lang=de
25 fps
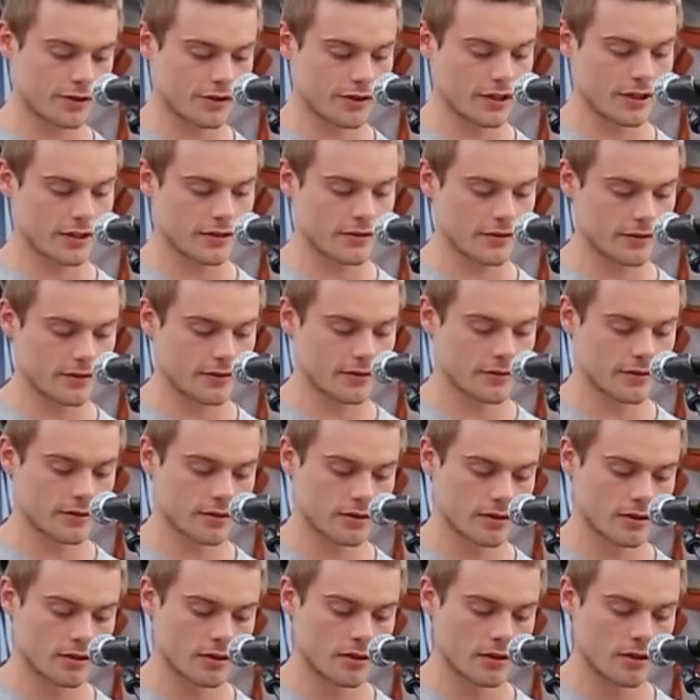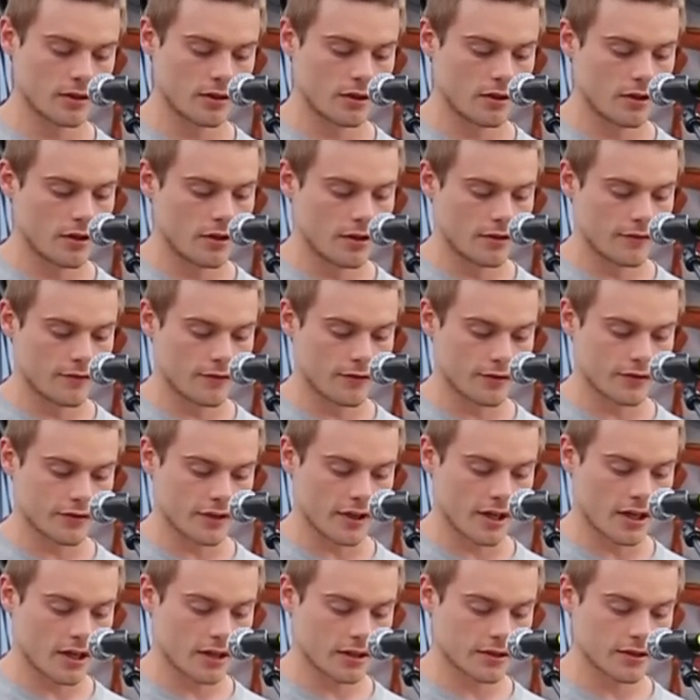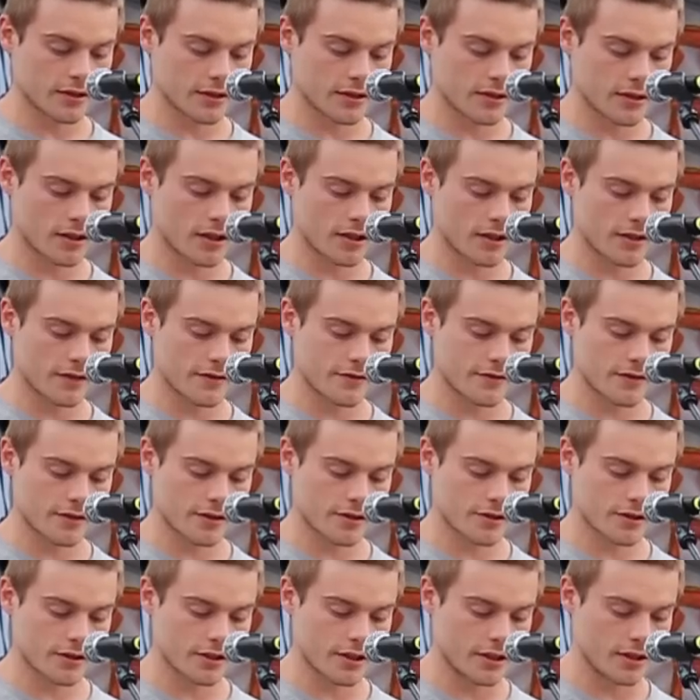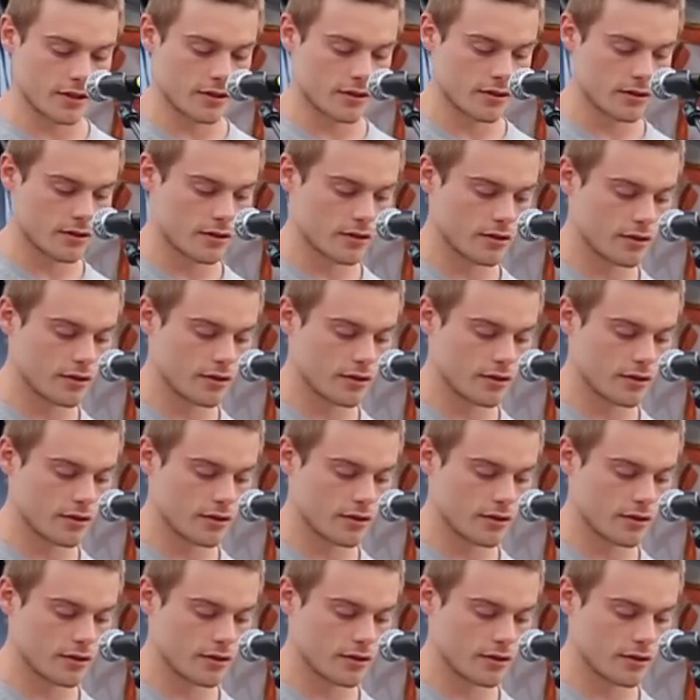gestartet. Von da an ging alles sehr schnell.